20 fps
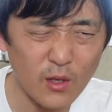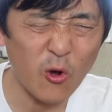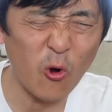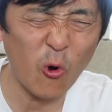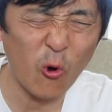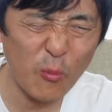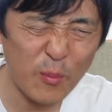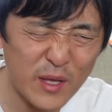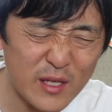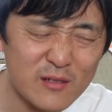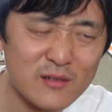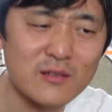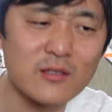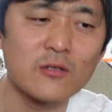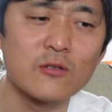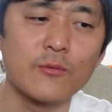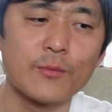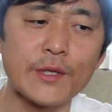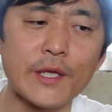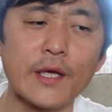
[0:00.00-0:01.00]
褒めるっ
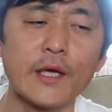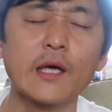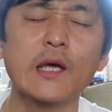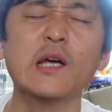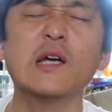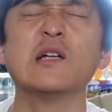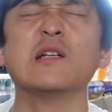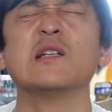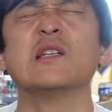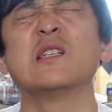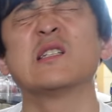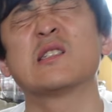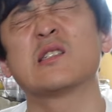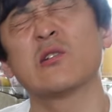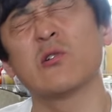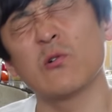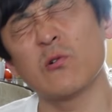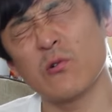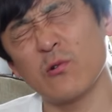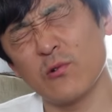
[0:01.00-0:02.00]
ていうのもね理
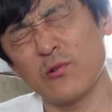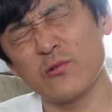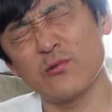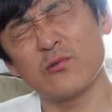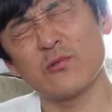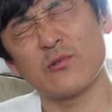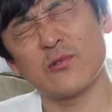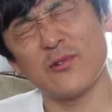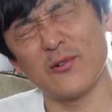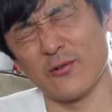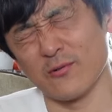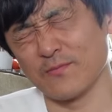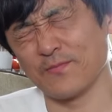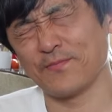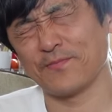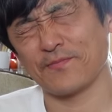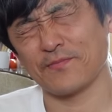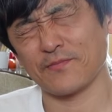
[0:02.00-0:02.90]
想を言うと